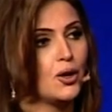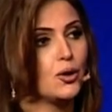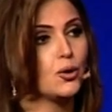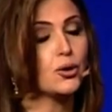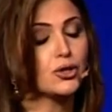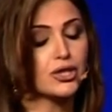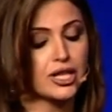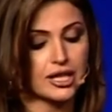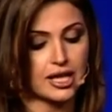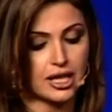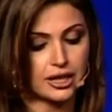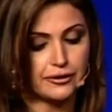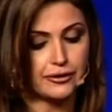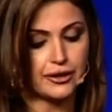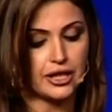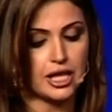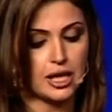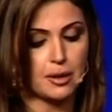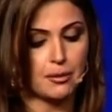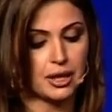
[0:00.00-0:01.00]
نشرت
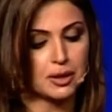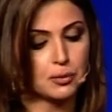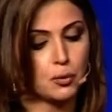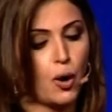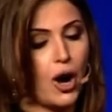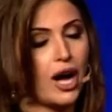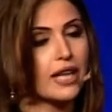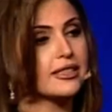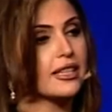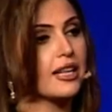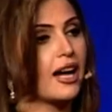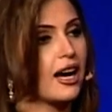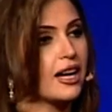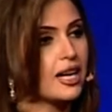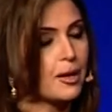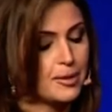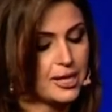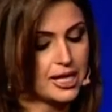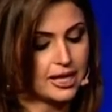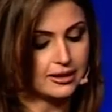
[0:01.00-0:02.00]
في مطبوعة
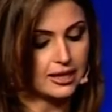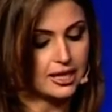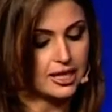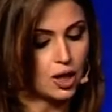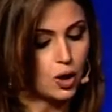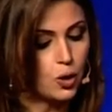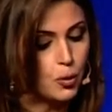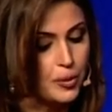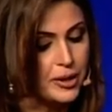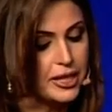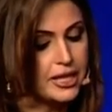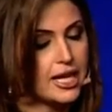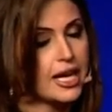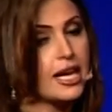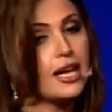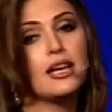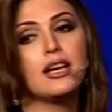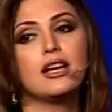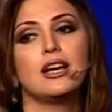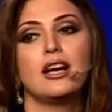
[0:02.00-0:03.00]
عربية
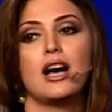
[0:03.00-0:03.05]
يومية